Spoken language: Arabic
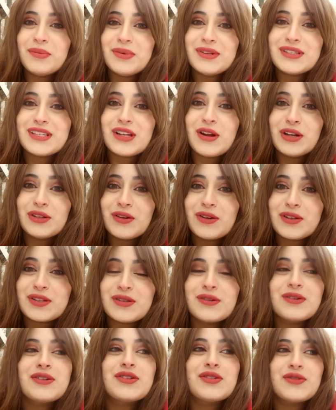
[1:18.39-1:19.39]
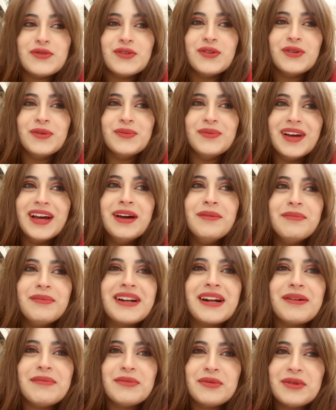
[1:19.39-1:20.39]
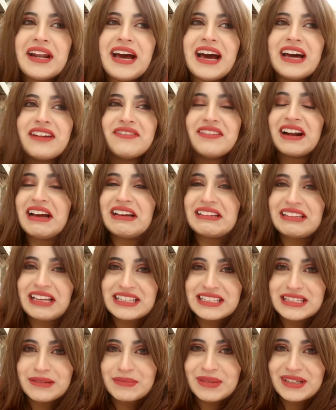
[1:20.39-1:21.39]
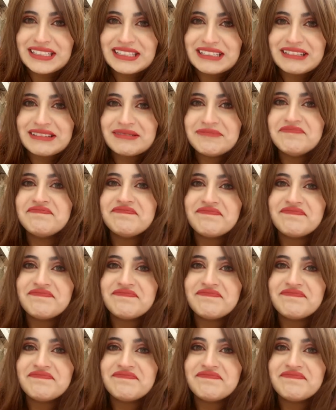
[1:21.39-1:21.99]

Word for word: ما بينزلوا هدول الصور شوفوهم برغم إنه أنا عارفة راح أتعذب كتير